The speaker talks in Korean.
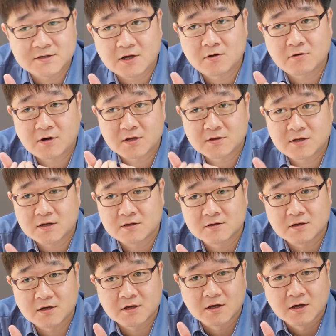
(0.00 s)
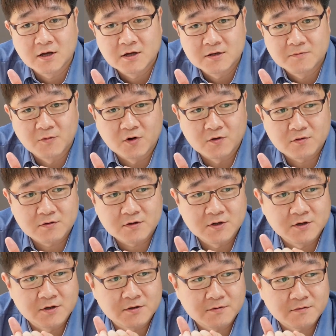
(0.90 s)
사용한다는 게 뭐
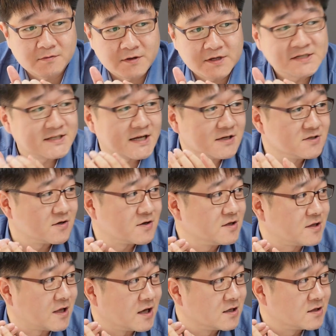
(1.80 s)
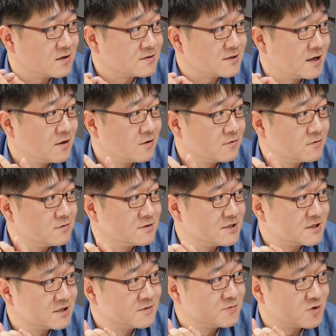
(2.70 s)
그 일상적인 데이터 사용은
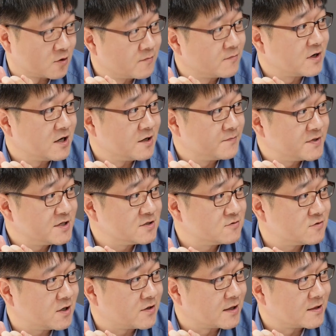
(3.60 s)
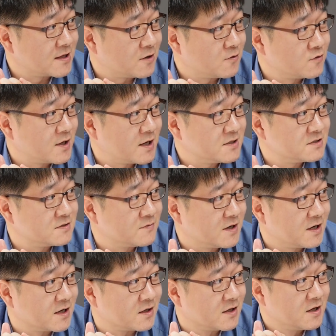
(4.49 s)
지금 정말 필수가 됐다고는
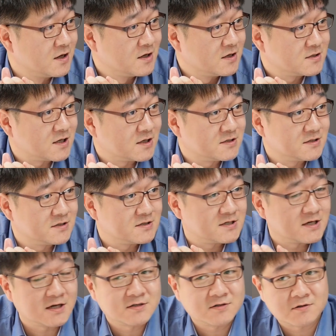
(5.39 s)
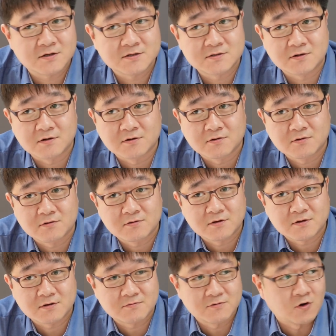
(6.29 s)
하지만 사실 지하철에서
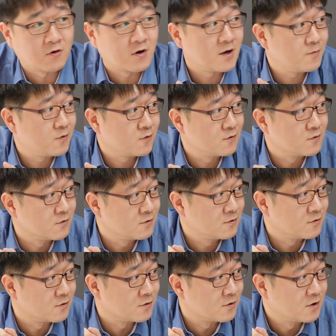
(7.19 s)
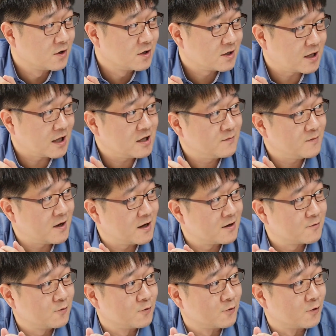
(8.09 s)
영화 보고
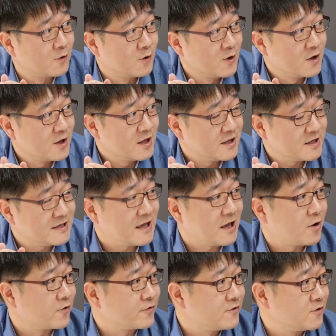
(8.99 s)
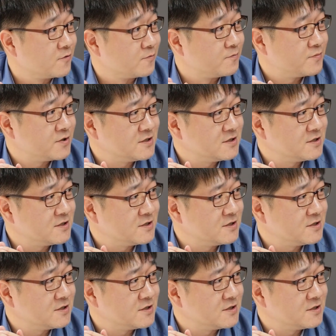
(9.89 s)
게임하고 이게 어떤